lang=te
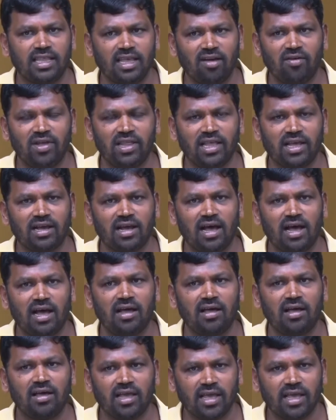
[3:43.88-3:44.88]
అదేవిధంగా
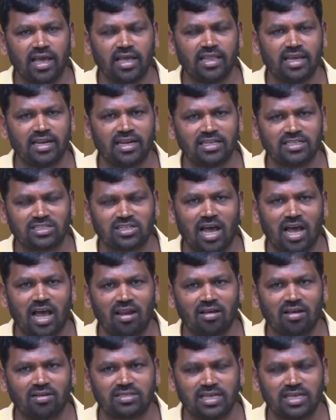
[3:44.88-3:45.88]
ఏదైనా
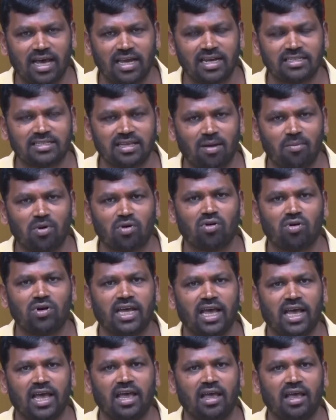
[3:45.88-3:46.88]
స్టాళ్ళకు శారీస్
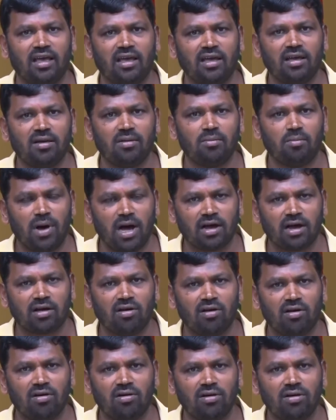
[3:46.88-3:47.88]
అమ్ముకుంటే
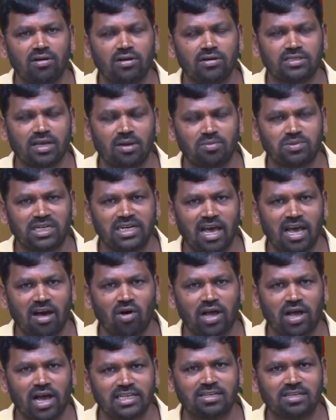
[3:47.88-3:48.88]
మాకు సబ్సిడీ
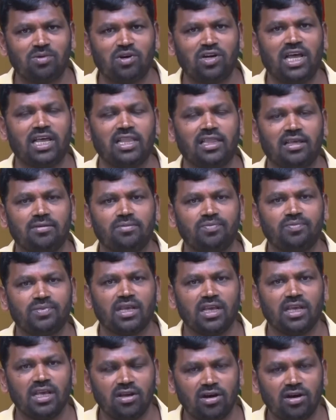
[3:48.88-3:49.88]
అవకాశం ఉండేది
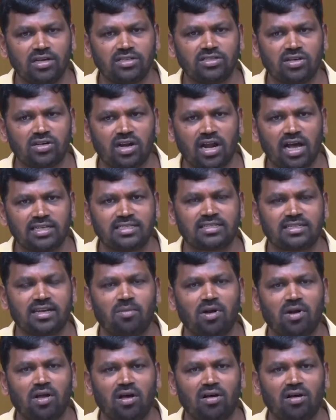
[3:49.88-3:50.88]
ఈరోజు
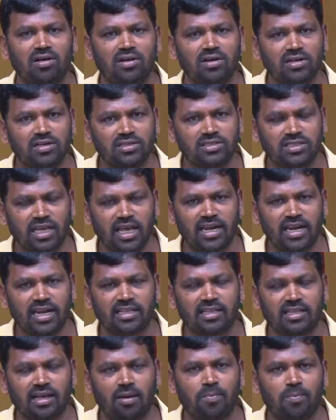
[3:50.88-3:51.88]
రాష్ట్రంలో
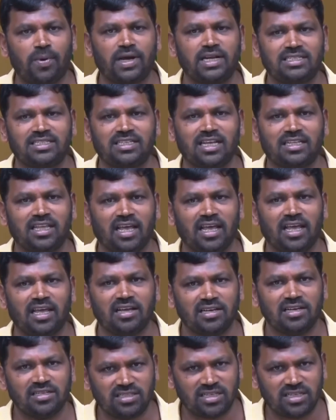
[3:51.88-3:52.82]
చేనేతల పరిస్థితి